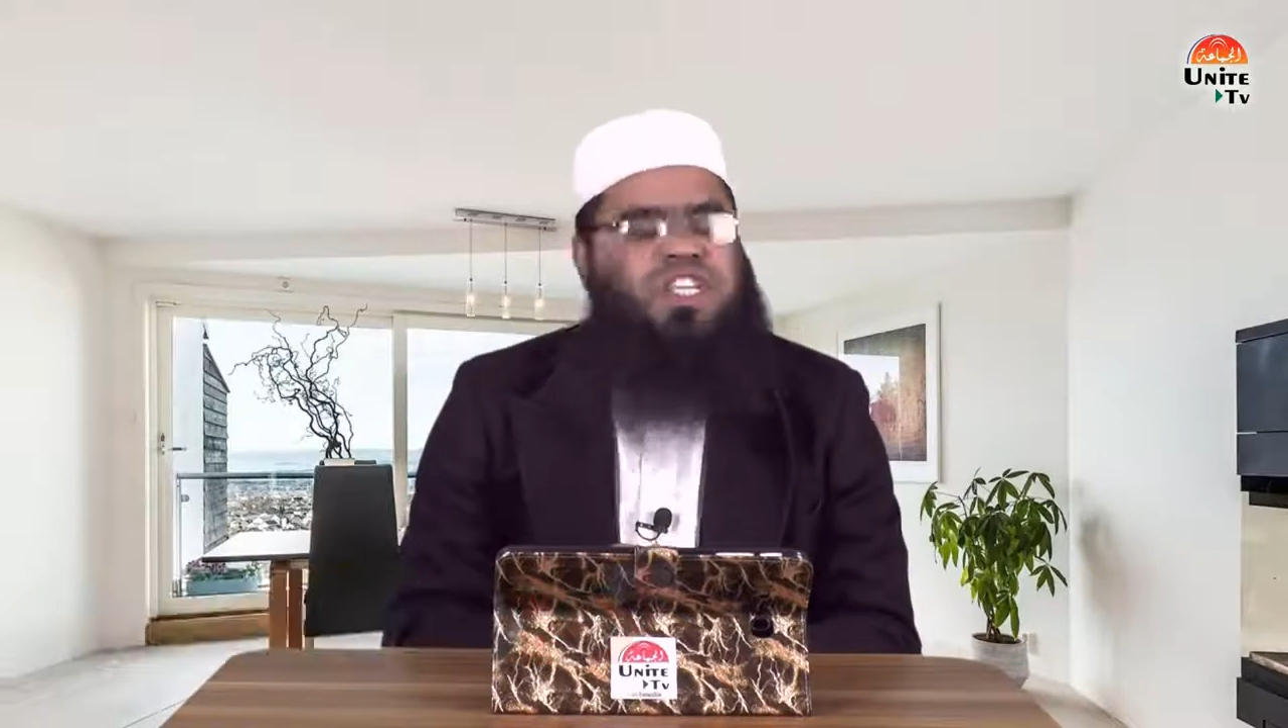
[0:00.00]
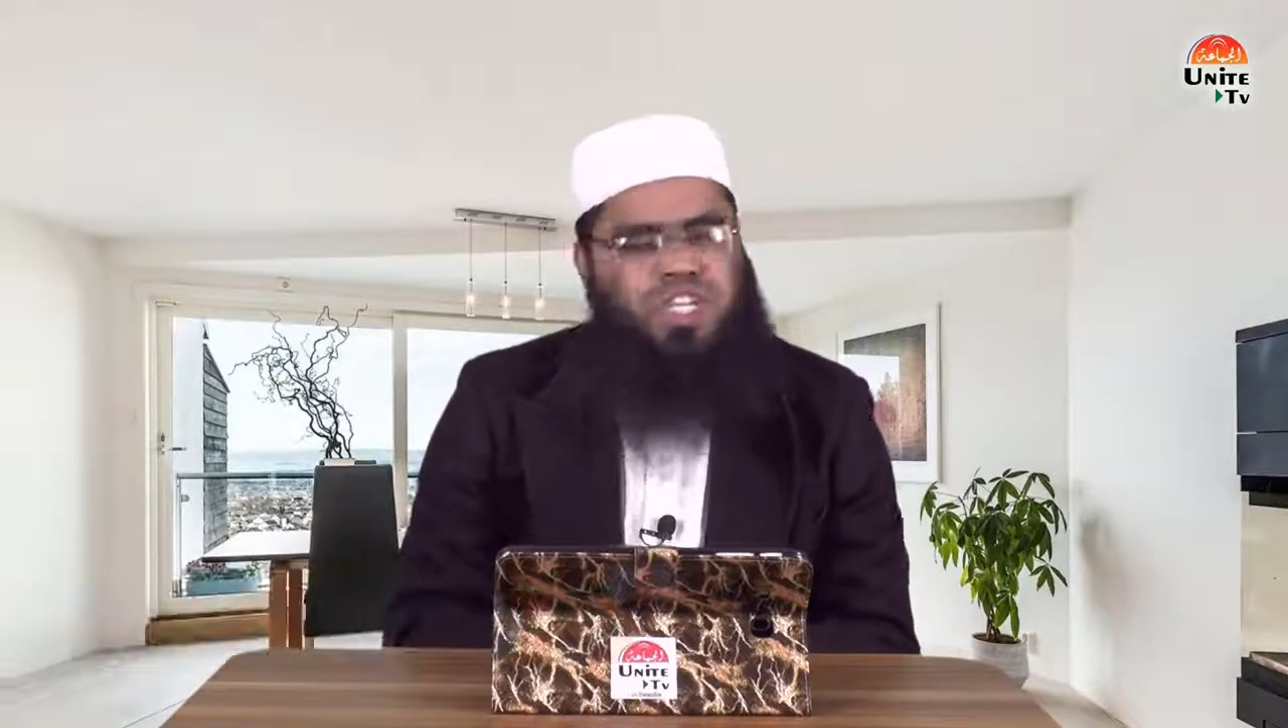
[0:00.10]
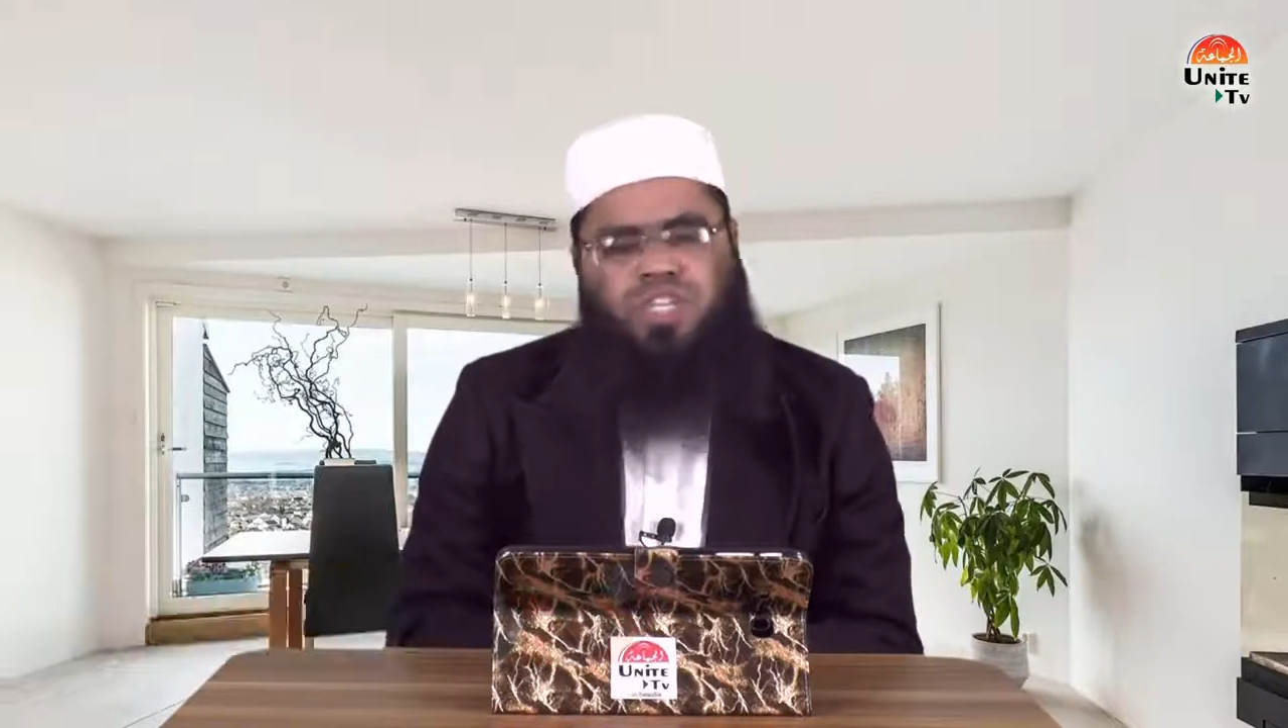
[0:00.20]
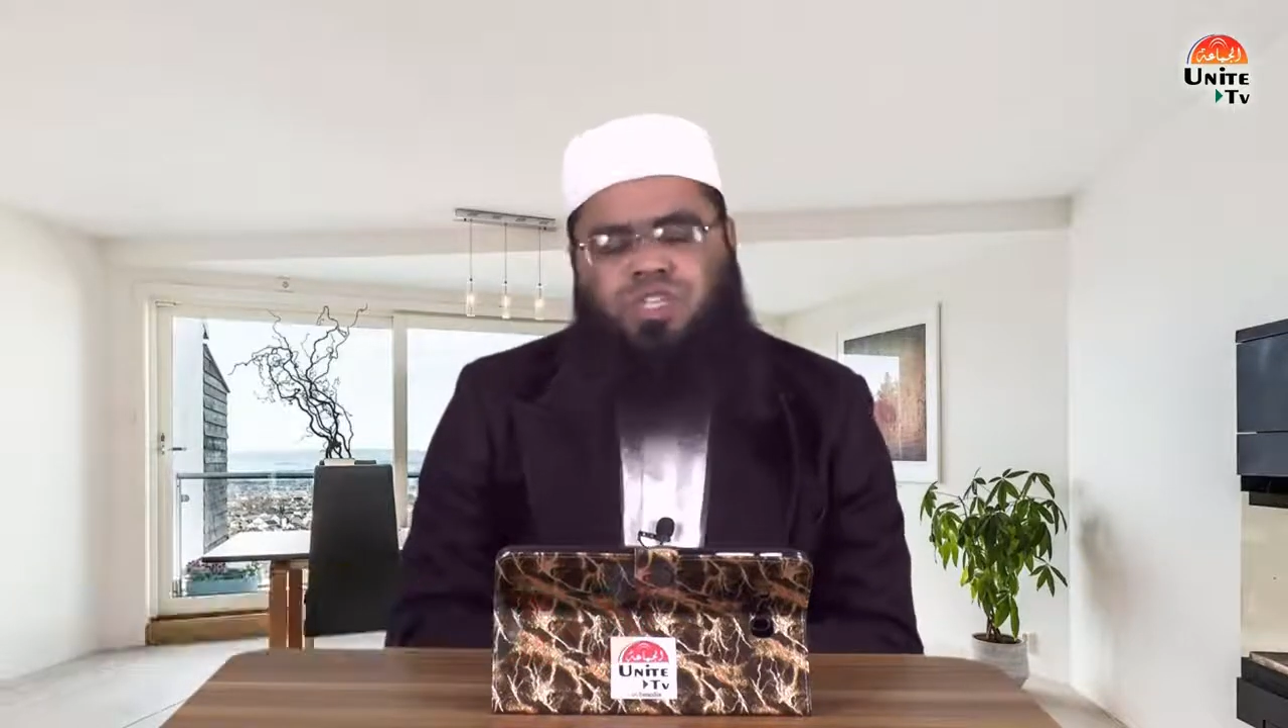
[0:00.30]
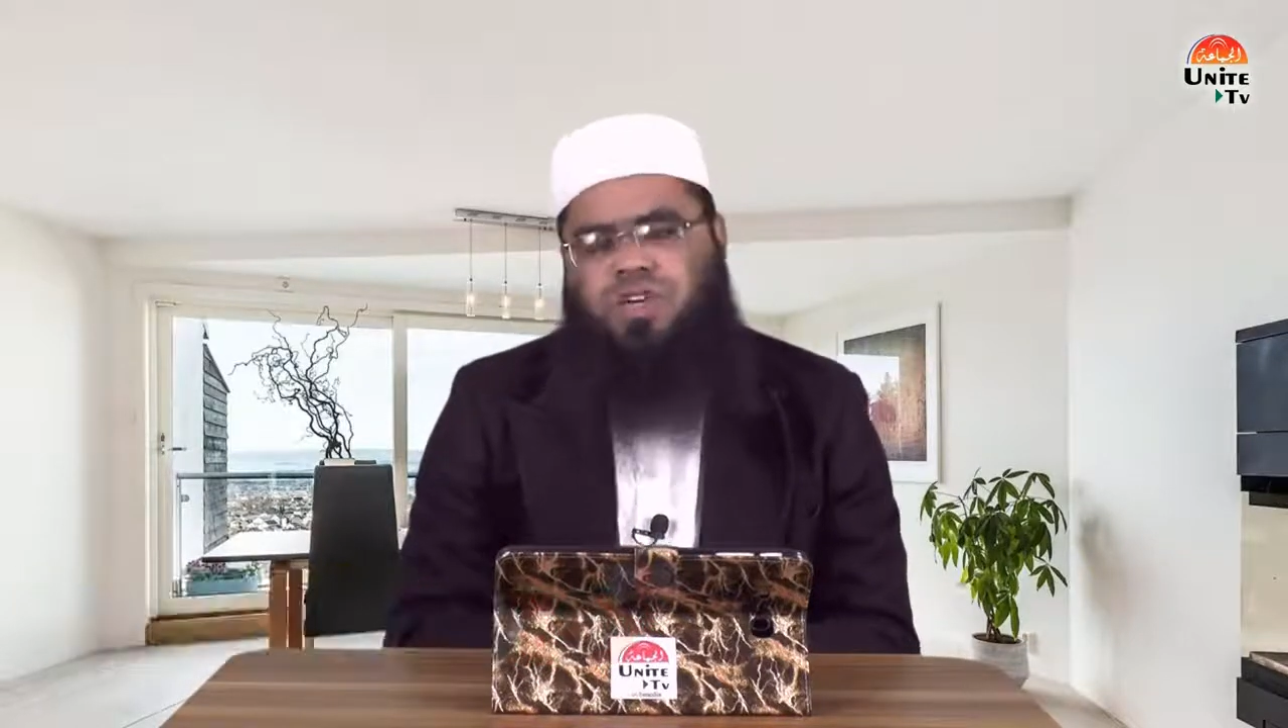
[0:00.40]

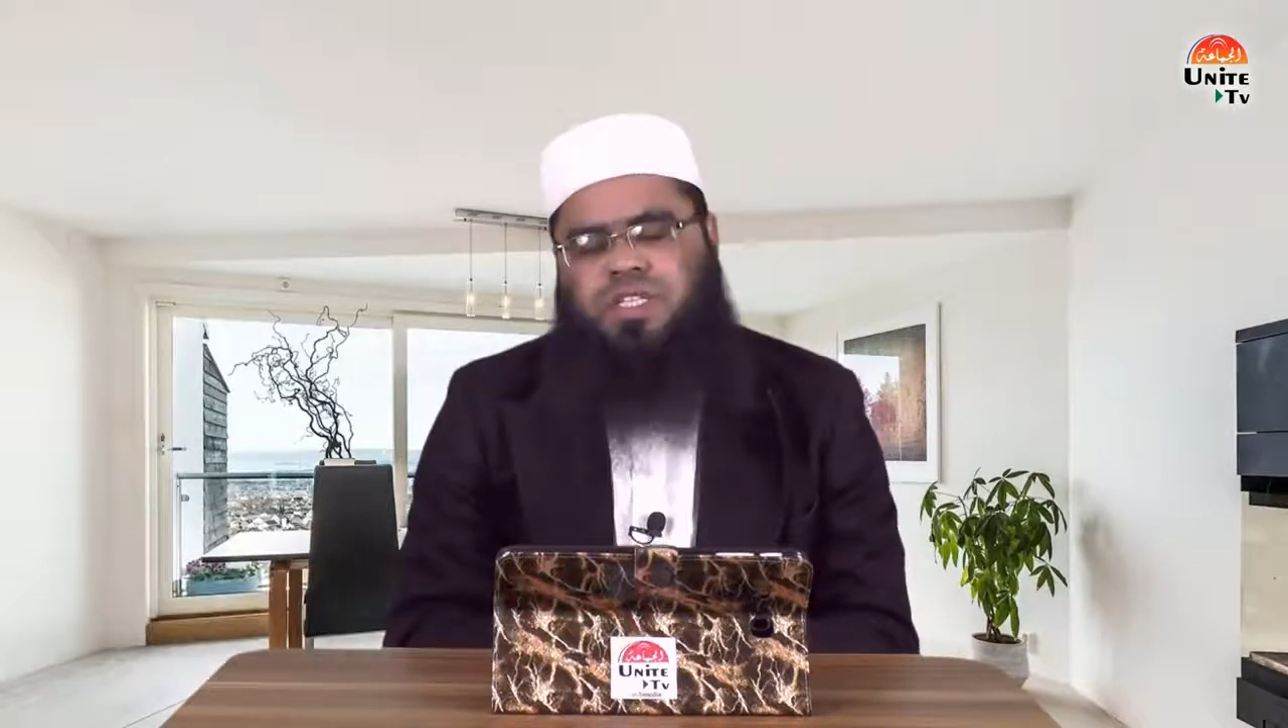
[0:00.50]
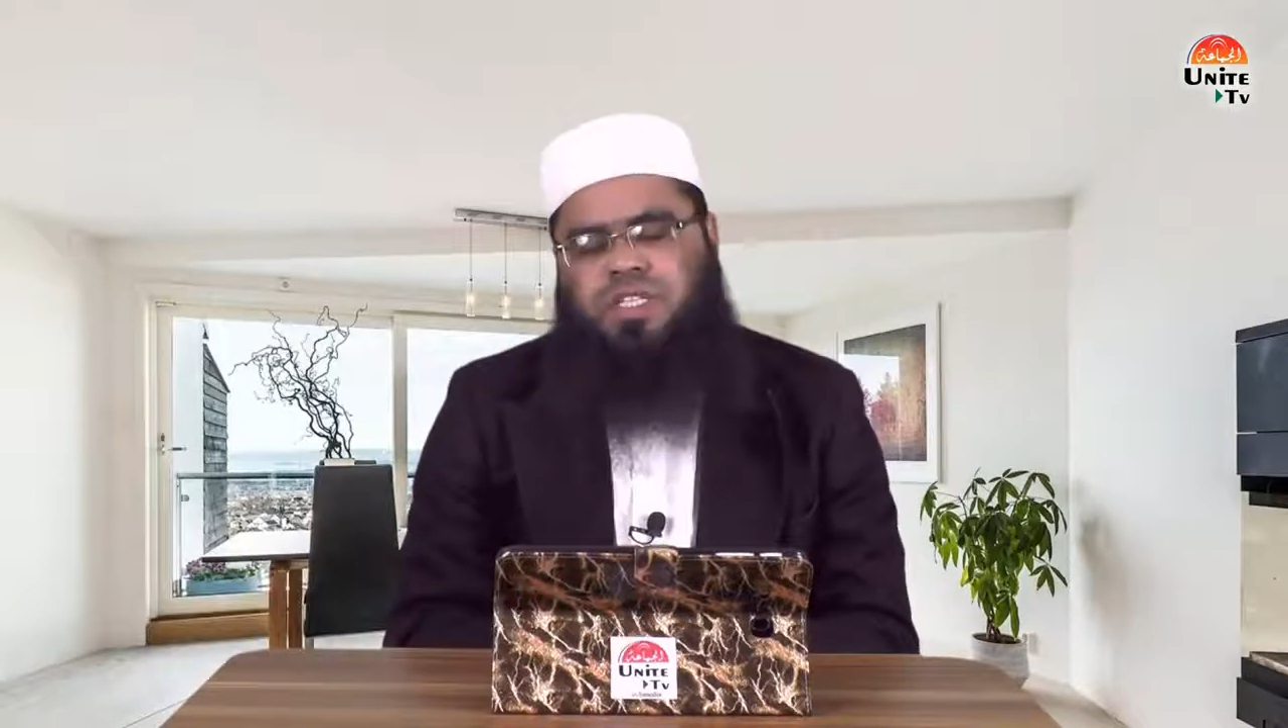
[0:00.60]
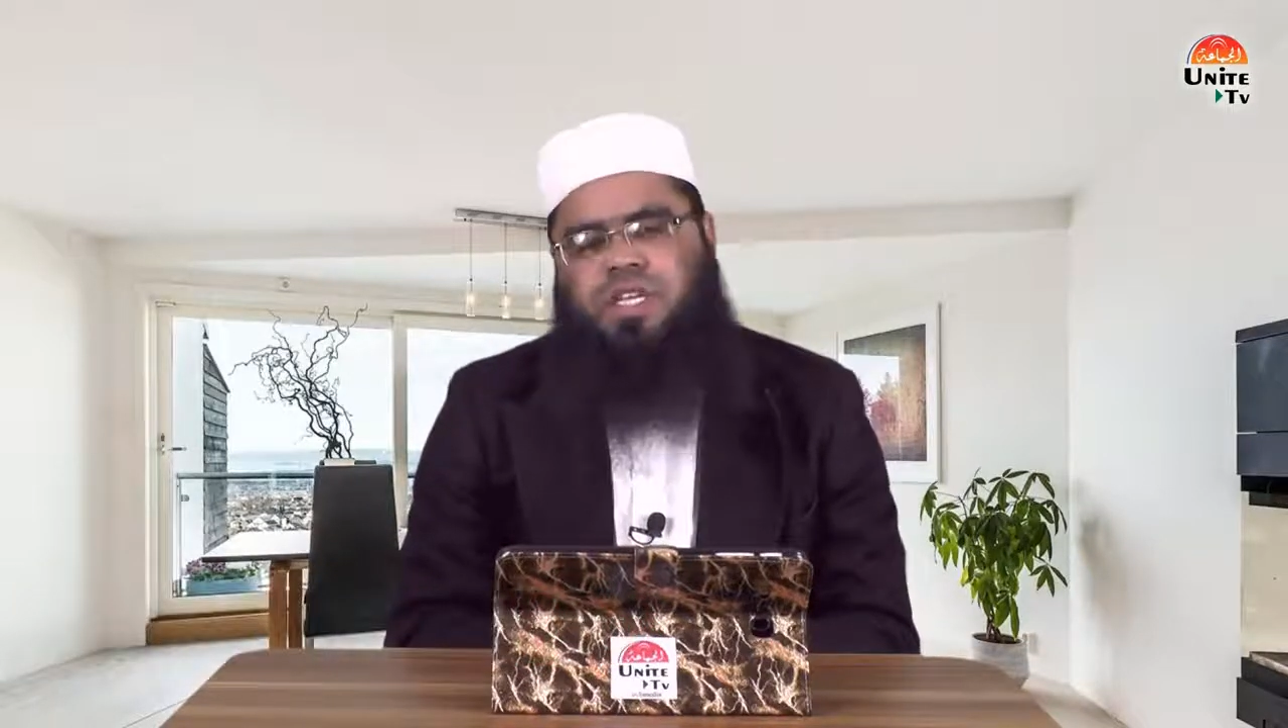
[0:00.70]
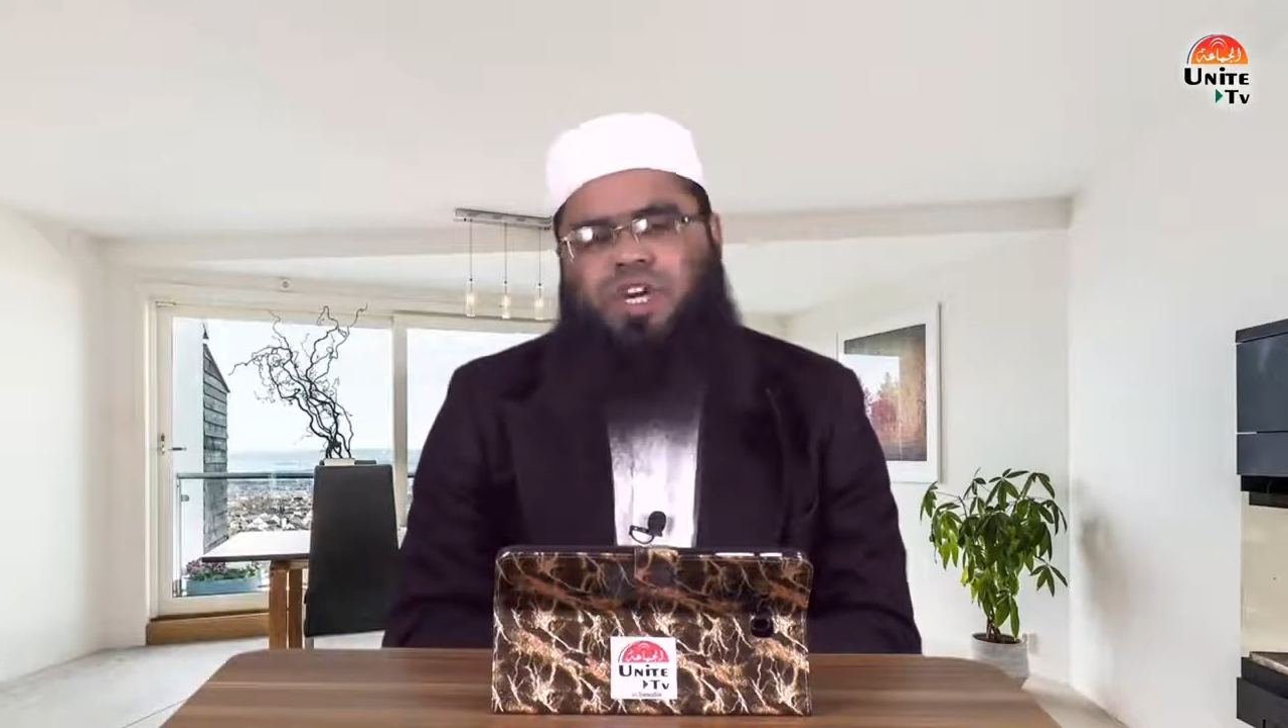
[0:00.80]
শেষ হয়েছে